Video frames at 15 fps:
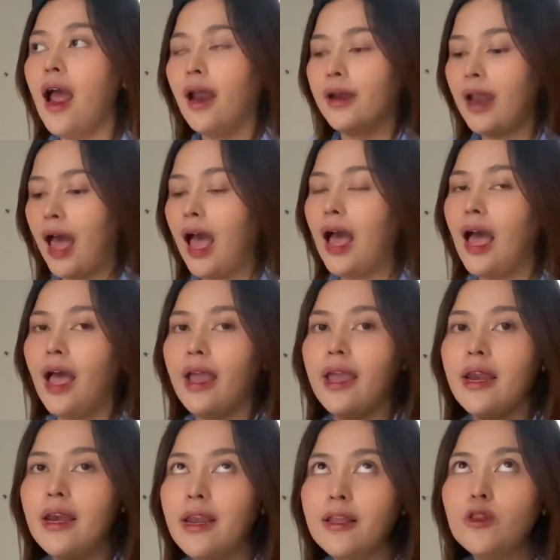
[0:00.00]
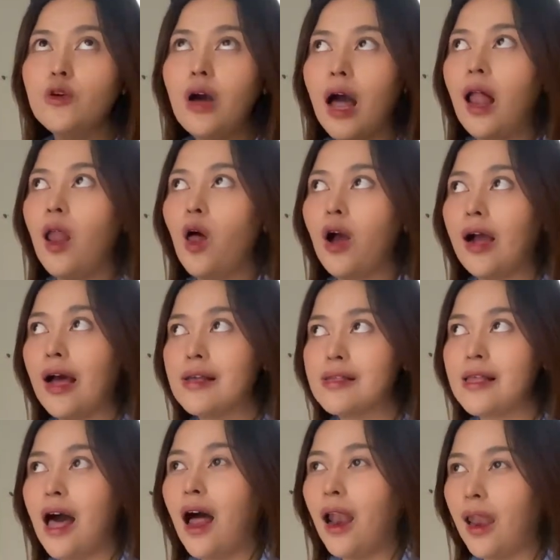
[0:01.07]
Nah, ini tuh kalau nggak
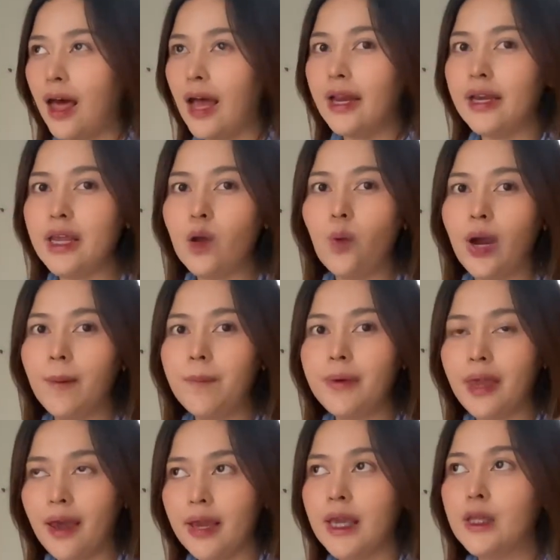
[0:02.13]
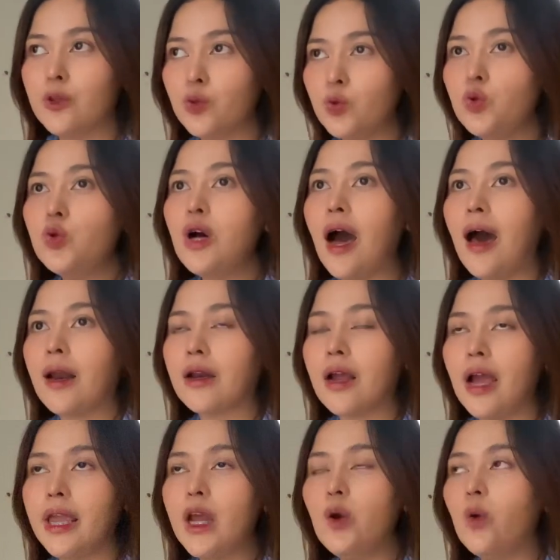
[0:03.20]
salah di webnya itu
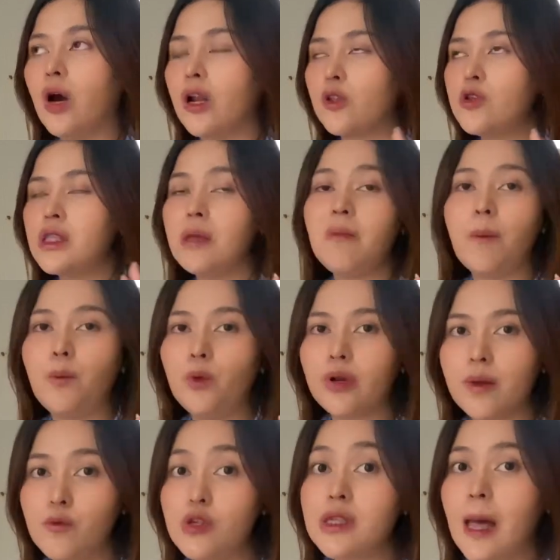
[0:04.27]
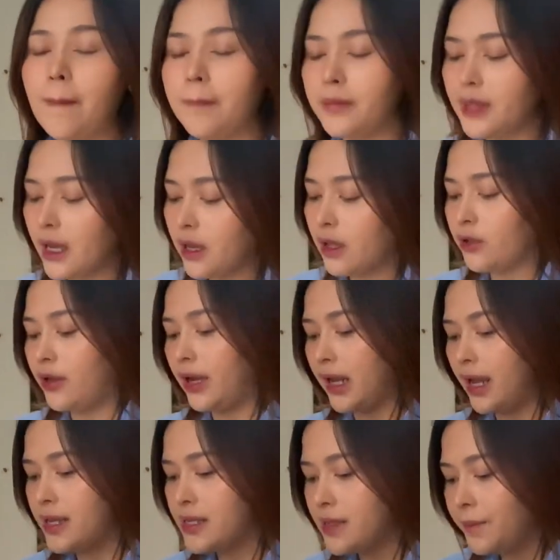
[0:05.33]
harganya 250.000 something gitu ya
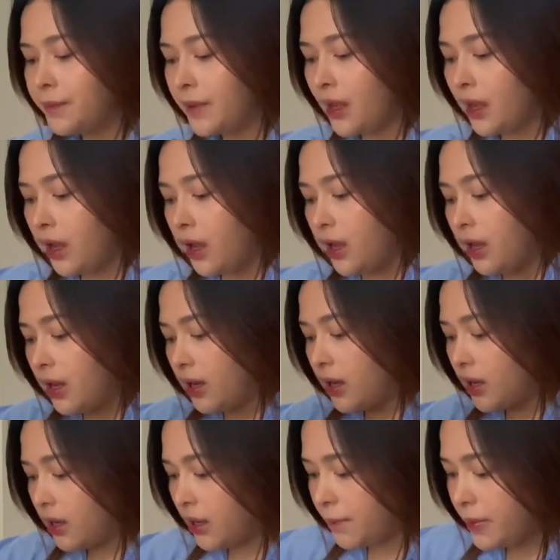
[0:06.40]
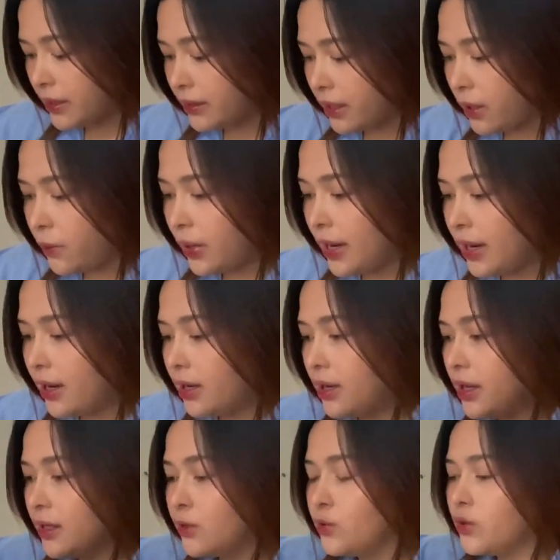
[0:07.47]
guys. Uh, eh, BTW
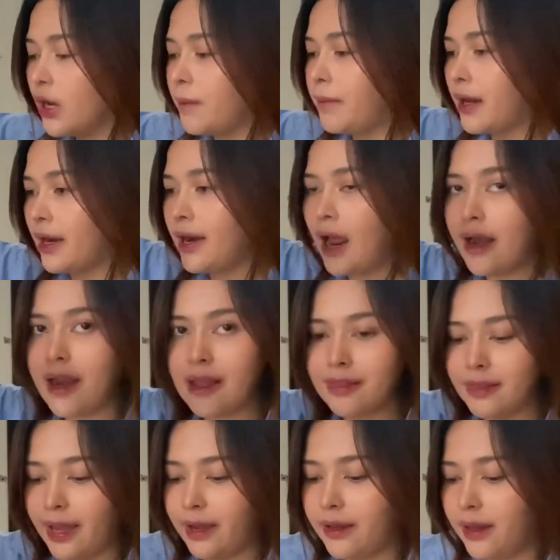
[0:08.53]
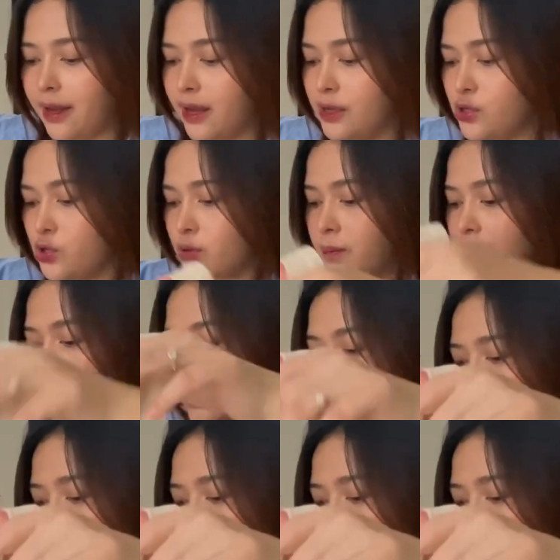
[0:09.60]
ini tuh kemarin ada tagnya, cuman